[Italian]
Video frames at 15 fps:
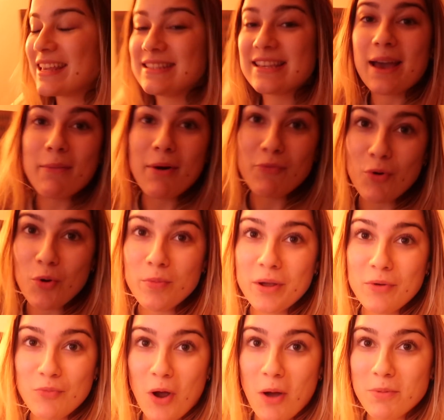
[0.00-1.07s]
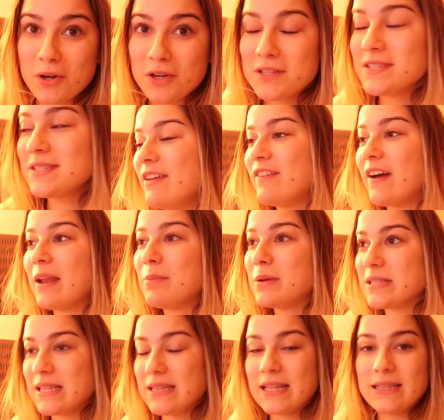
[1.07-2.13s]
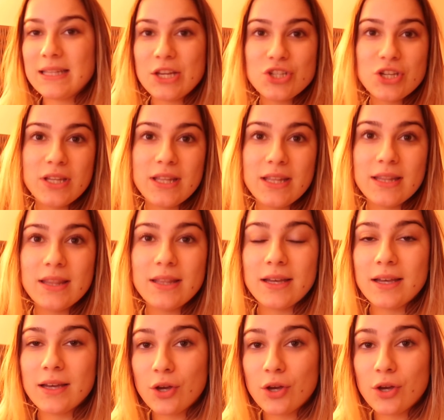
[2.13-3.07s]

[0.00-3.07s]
Che si chiama Robin Roberts E fa la presentatrice di uh,